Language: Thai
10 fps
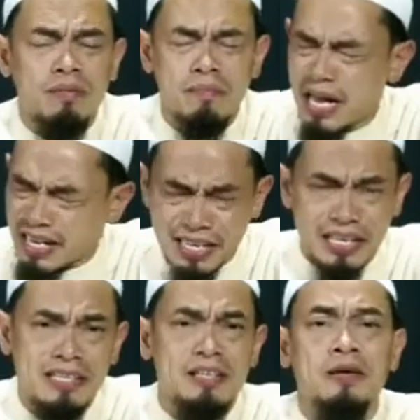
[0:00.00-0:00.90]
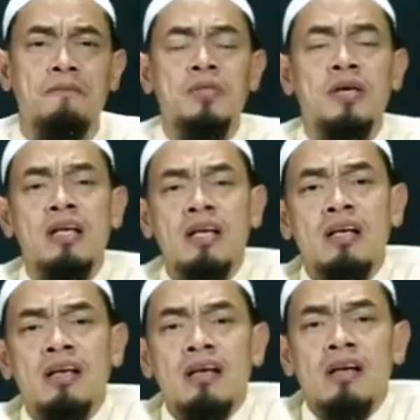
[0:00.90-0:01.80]
ไม่ให้ใครเห็นจริ
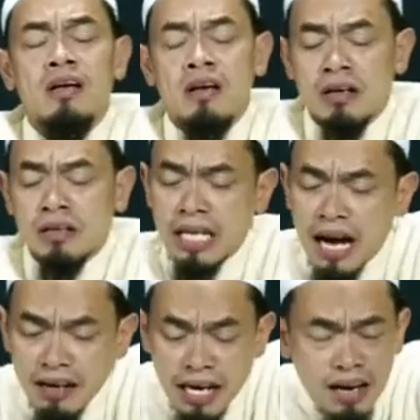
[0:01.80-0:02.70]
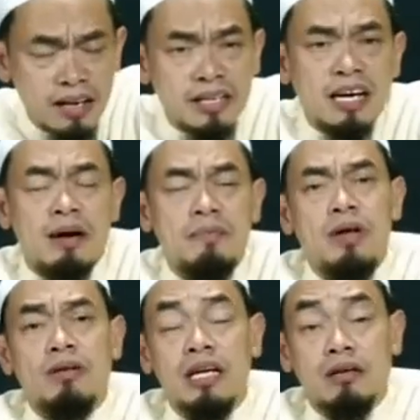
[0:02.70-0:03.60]
งๆครั้งหนึ่งนะครับพี่น้อ
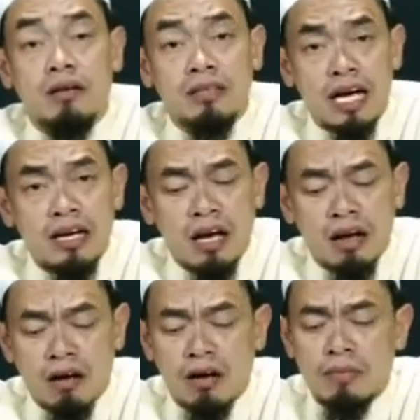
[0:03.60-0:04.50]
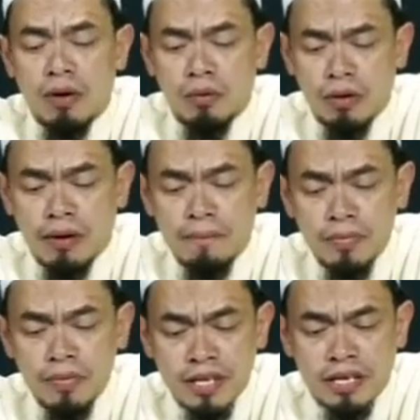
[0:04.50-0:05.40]
งท่านกอตาดะห์ รอฮิมะฮุลลอฮ์
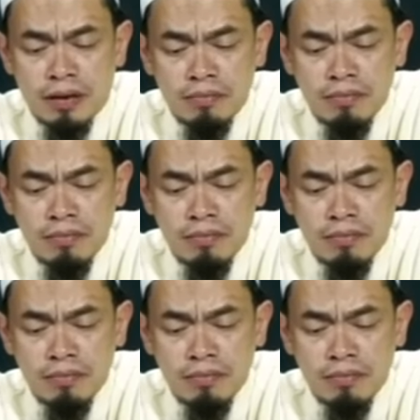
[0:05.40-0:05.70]
นะครับ